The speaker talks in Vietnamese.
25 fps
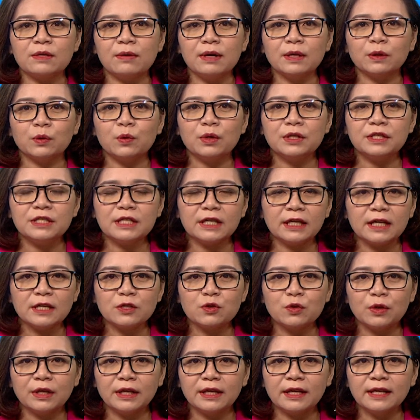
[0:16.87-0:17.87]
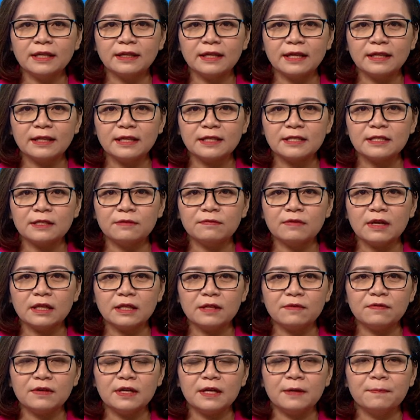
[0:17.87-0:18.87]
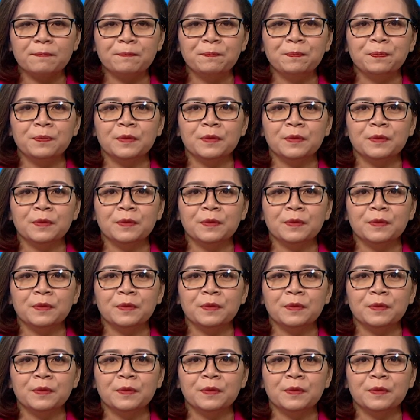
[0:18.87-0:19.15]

sóng hàng tuần trên kênh truyền hình Kinh tế Tài chính vê tê vê.